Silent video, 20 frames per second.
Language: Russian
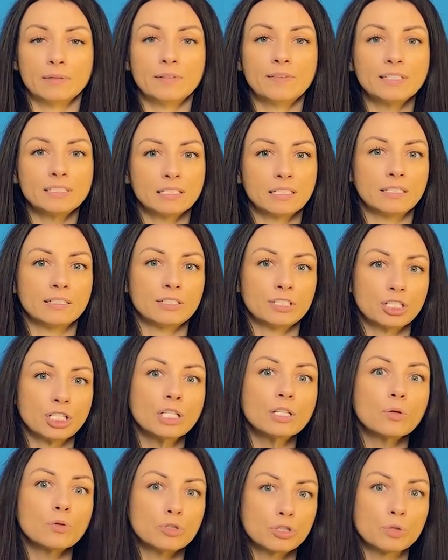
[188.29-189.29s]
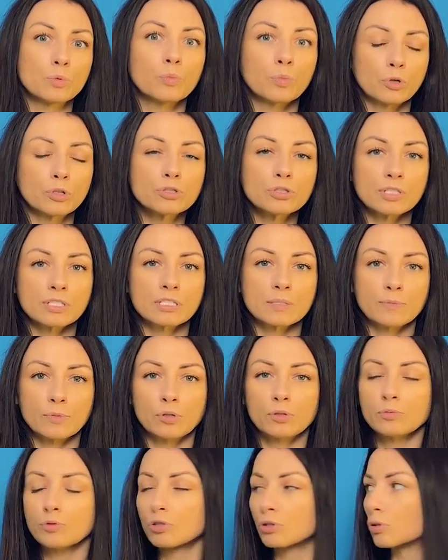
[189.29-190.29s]
Давайте для начала очень просто
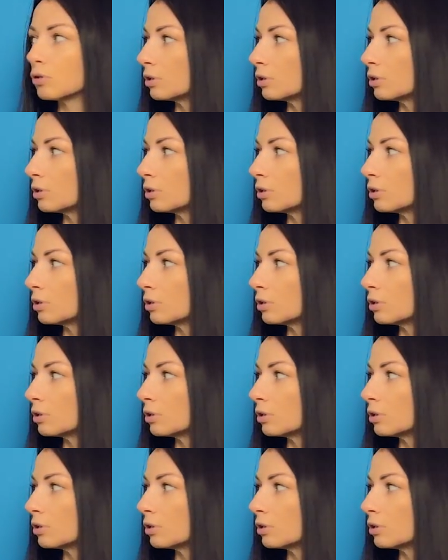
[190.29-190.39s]
разберем, что